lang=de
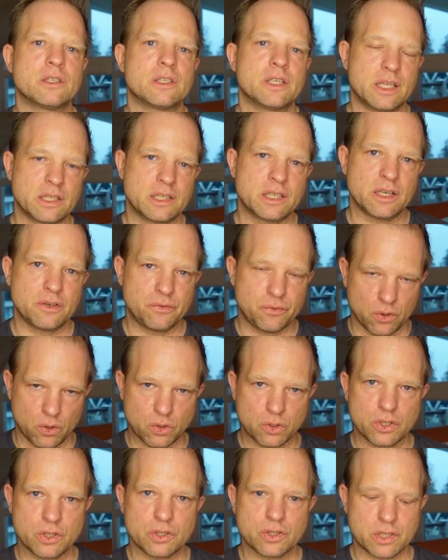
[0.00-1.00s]
Sensate
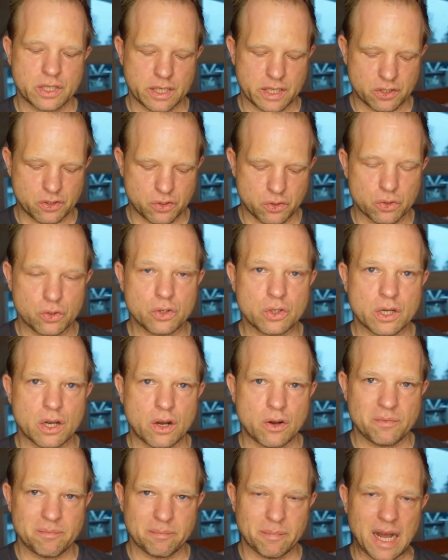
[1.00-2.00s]
Focus geht zurück
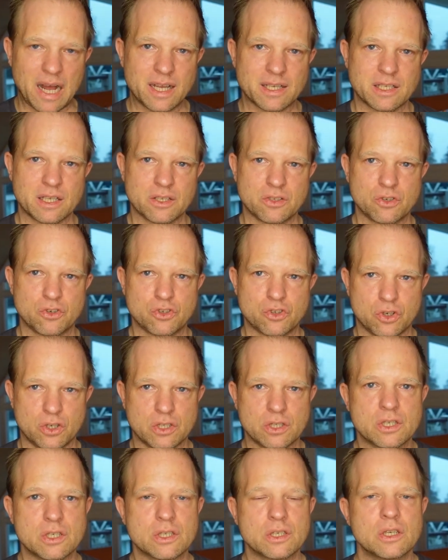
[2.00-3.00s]
auf Masters und
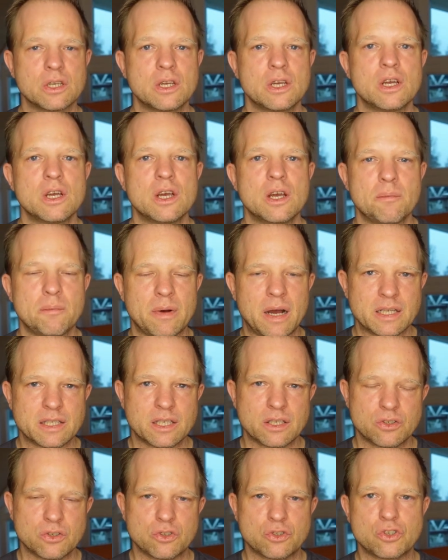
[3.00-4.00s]
Johnson.
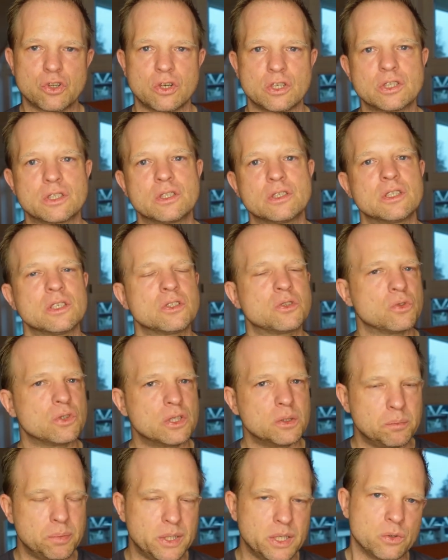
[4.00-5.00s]
Masters und Johnson sind so
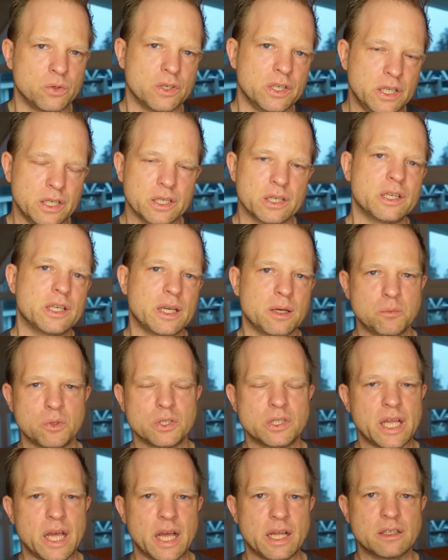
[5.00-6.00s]
die Pioniere der
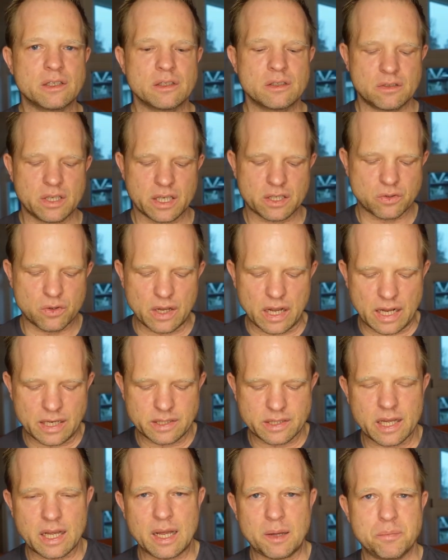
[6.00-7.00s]
modernen
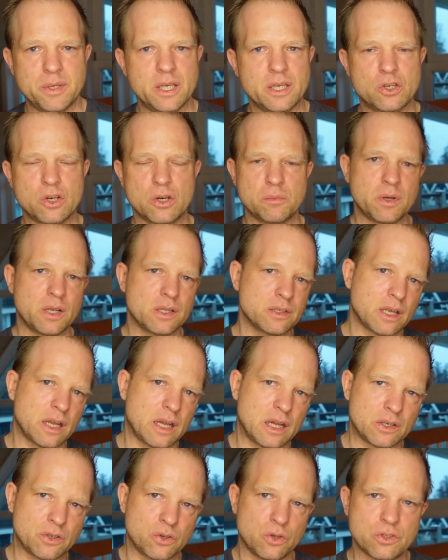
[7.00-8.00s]
Sexualtherapie, könnte man
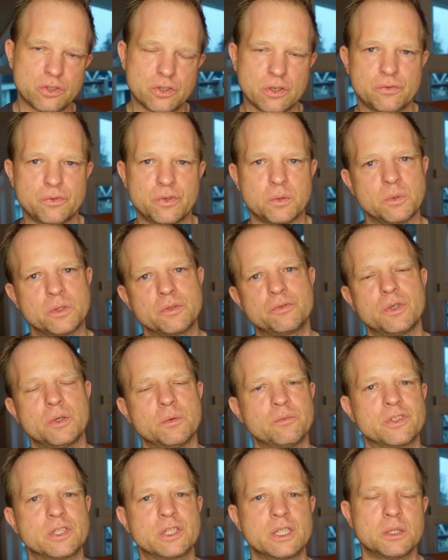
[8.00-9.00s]
sagen,
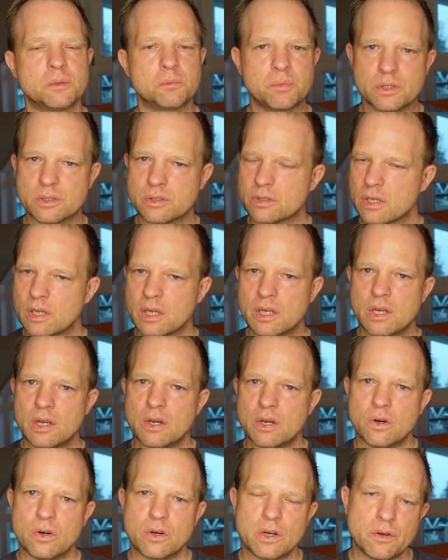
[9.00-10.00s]
1955 bis
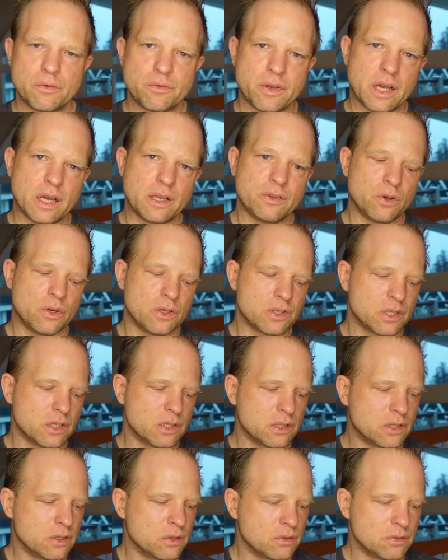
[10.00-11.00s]
ungefähr
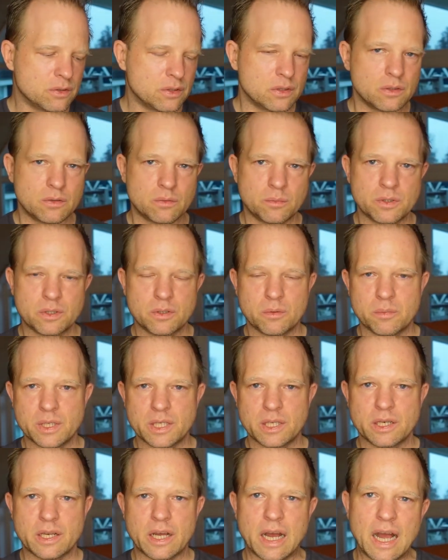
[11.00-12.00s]
19 äh, bis
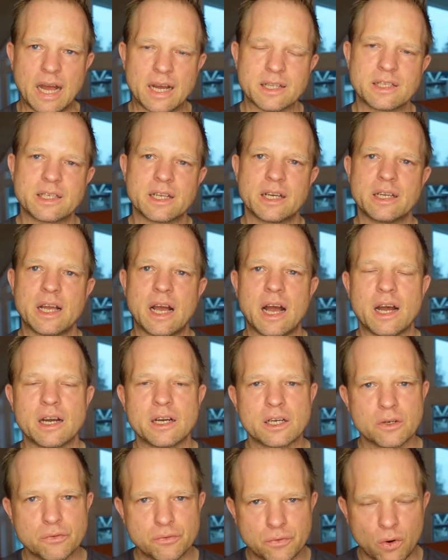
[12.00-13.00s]
Mitte der 80er
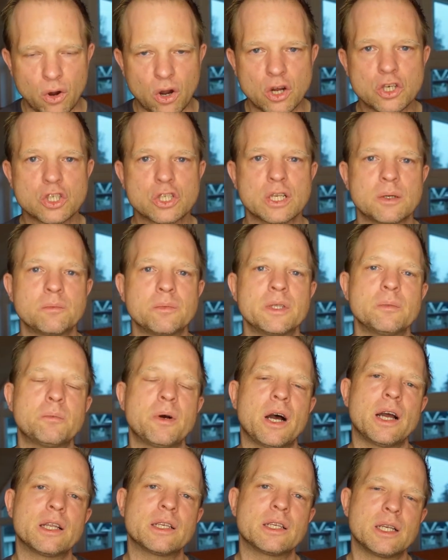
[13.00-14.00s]
Jahre geforscht haben, die
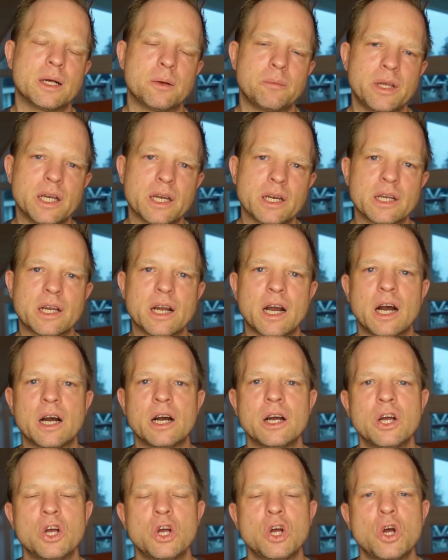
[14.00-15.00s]
beiden in
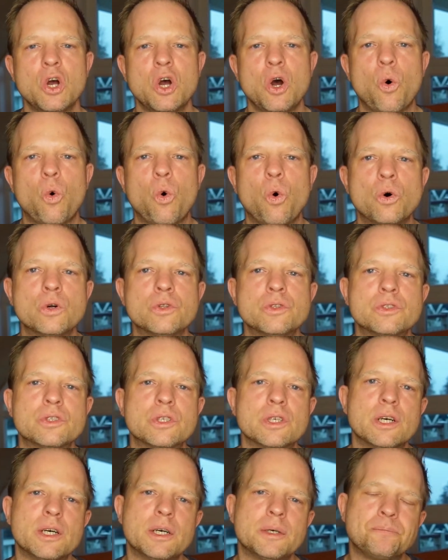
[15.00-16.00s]
Amerika.
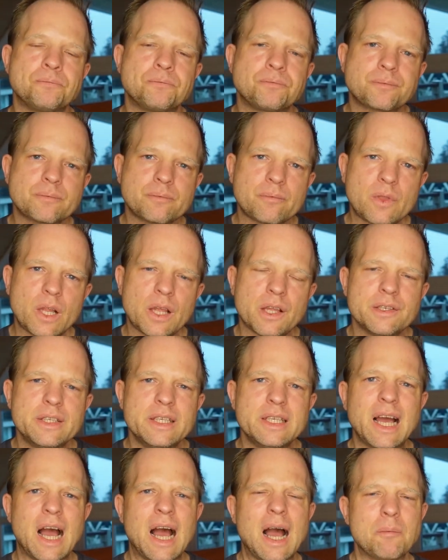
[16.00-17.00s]
Und ähm,
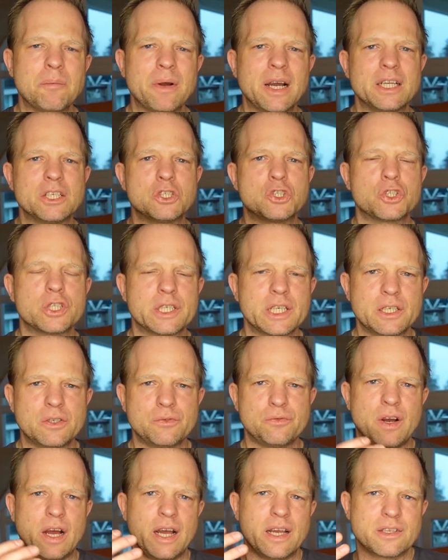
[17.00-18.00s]
die haben ein
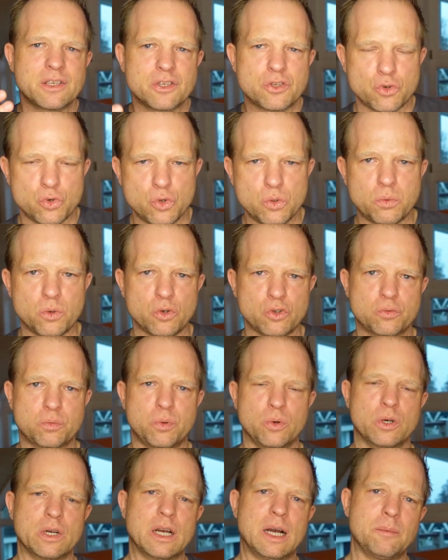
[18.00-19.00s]
schrittweises
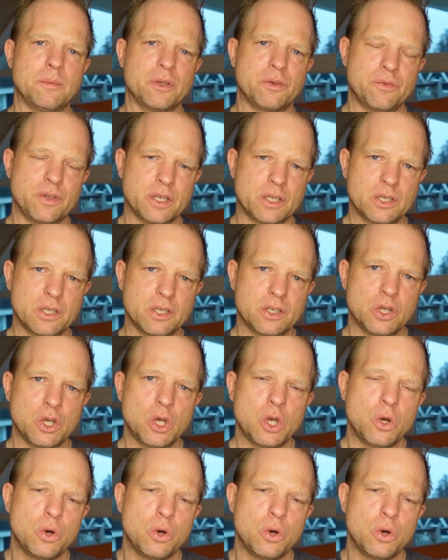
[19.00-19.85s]
Übungsprogramm entwickelt.